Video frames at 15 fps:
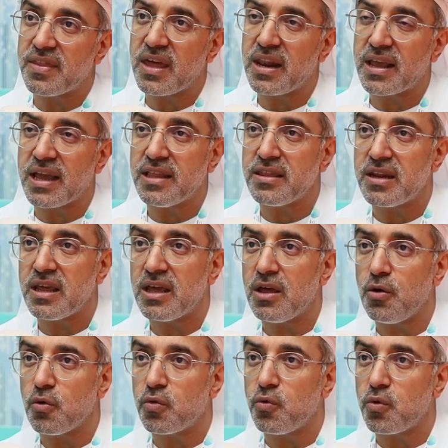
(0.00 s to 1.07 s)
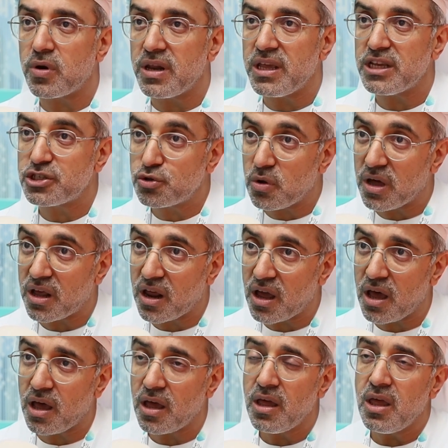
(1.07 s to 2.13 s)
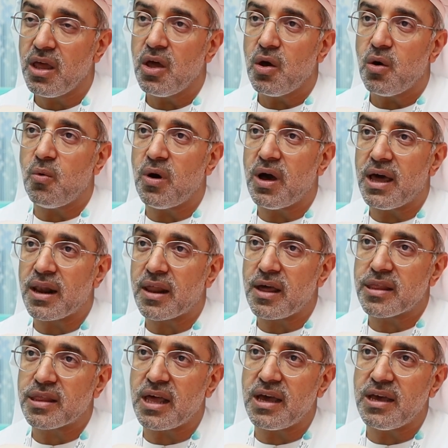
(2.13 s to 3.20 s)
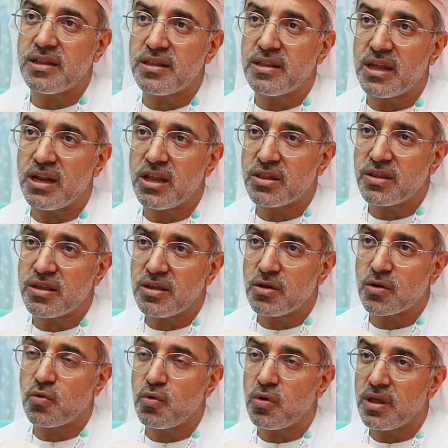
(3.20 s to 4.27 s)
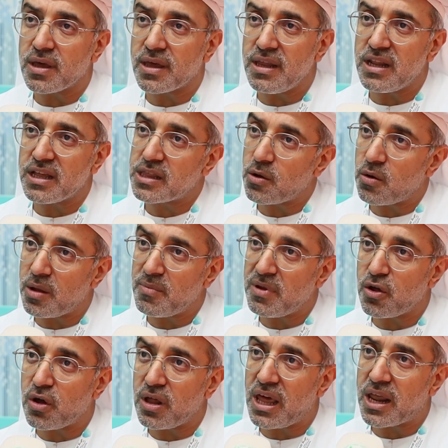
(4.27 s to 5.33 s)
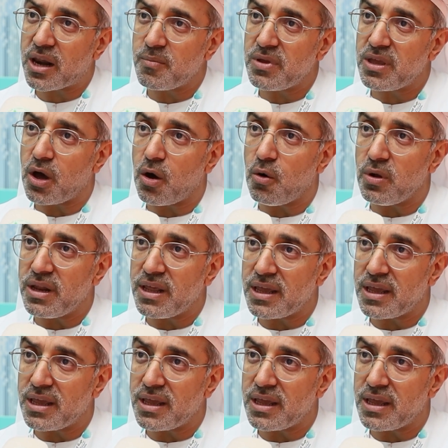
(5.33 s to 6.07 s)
كذلك عندنا حضور للشعراء والقصائد التي قيلت سواء باللغة العربية أو